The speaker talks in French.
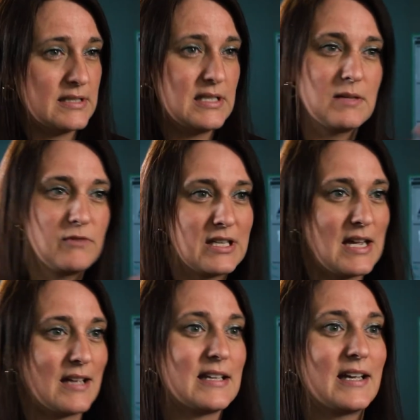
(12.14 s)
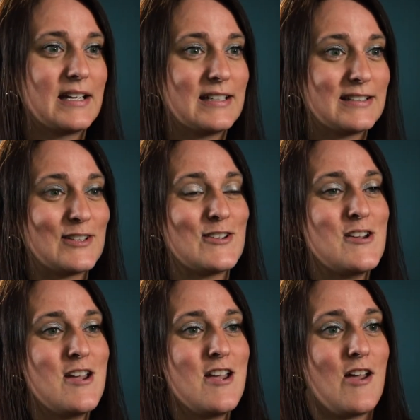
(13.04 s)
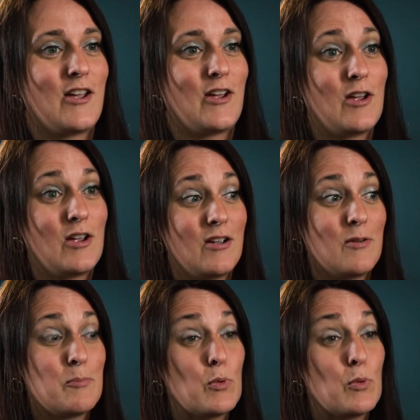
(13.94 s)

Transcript: idées qui me viennent en tête euh,